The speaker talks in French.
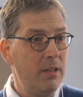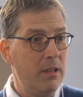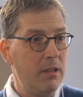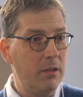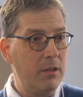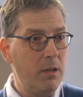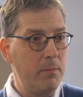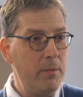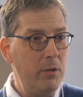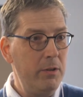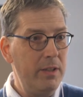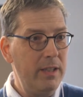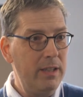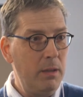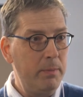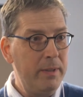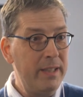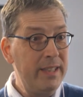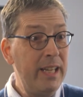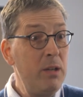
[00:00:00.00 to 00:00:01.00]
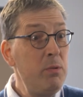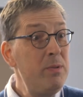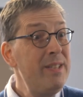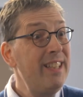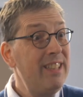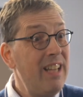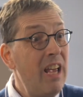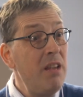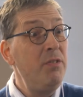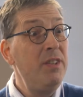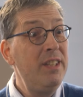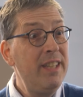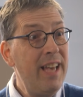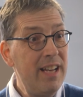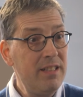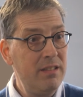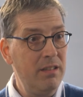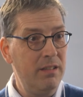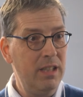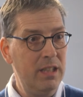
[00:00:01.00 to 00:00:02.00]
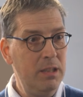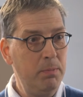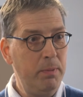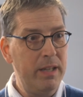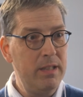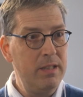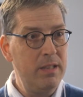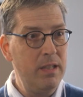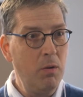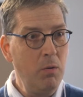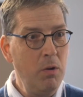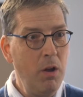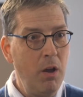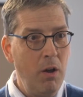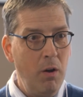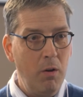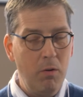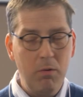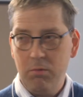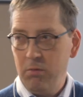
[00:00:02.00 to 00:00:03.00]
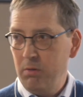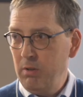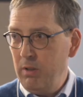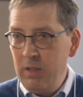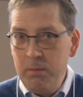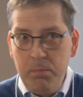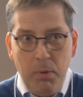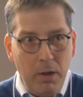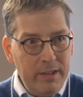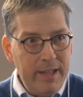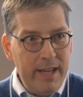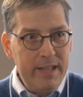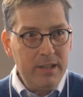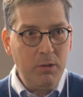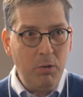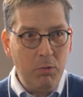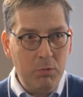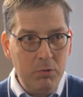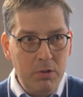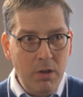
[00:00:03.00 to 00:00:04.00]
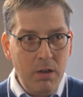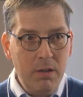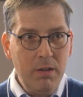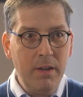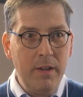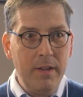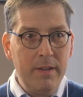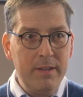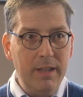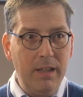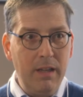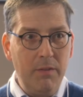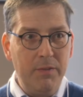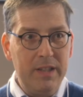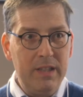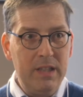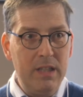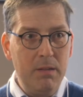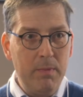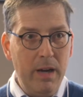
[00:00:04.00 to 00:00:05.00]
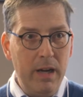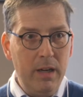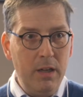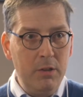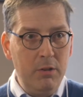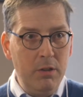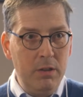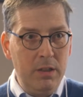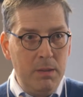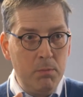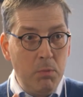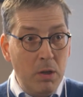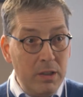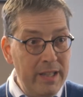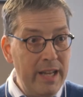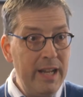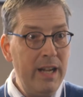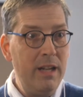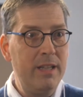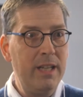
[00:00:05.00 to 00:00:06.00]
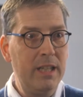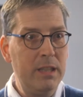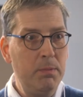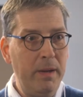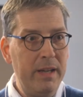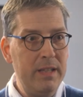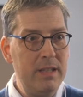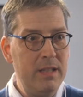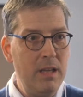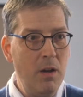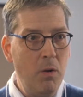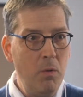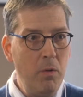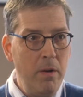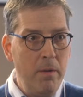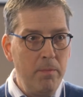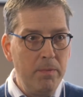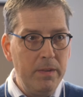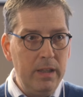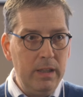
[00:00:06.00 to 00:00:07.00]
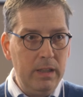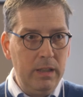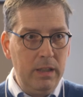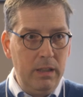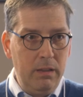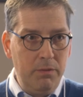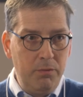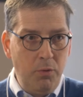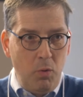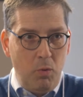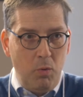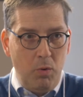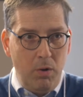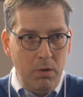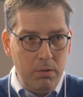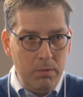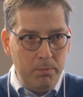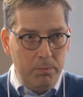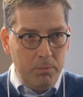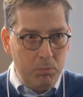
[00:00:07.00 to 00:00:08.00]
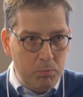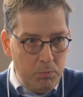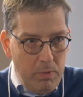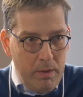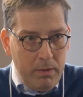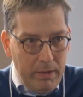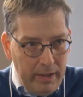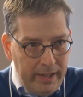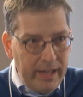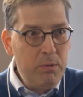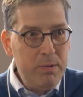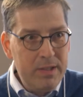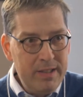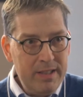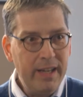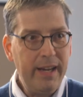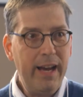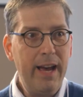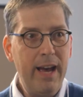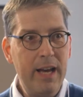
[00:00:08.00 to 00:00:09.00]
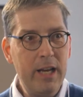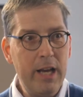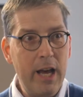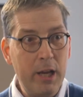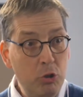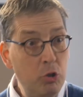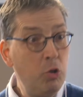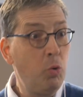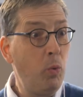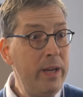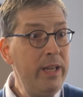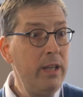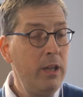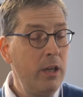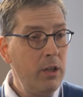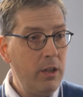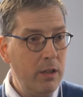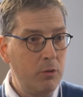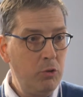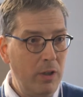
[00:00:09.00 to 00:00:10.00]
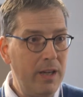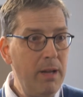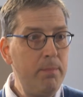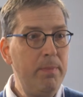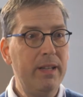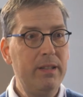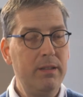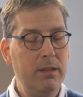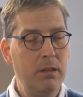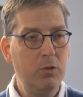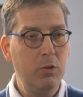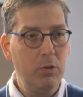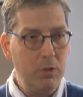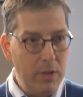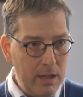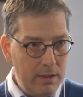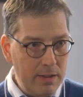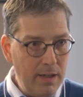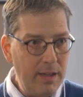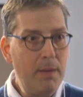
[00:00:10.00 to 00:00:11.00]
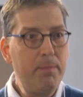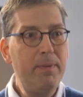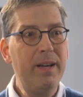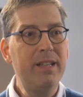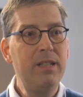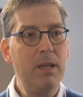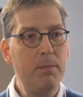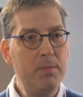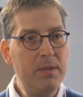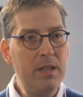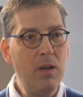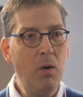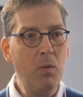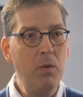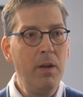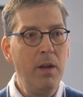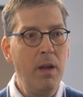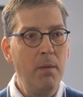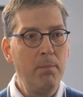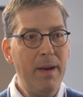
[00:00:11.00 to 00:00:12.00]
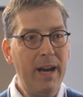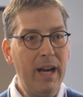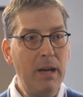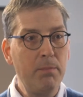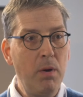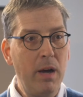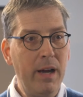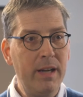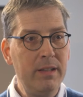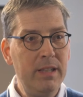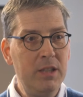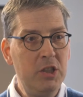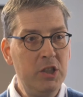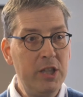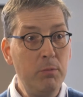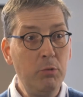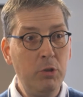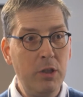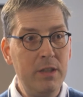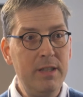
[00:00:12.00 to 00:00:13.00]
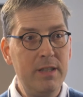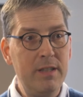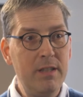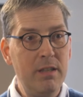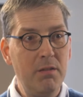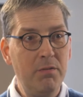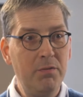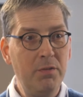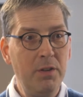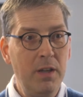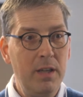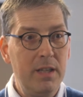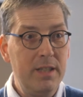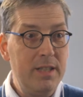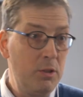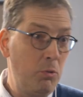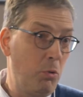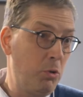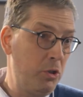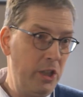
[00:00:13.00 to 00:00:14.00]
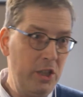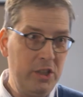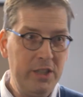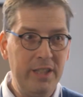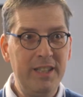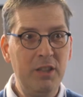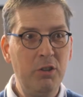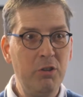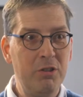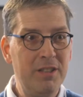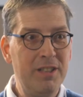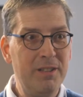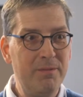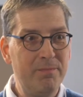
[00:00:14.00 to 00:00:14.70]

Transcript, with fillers: Euh, comment un interprète réussit à être efficace dans l'expression? L'hypothèse qu'on a, c'est qu'effectivement, il y a des modèles d'expression et qui vont euh, réussir à, jouer sur la dans la perception par rapport à des chaînes cognitifs, Et c'est ce qu'on cherche à décoder.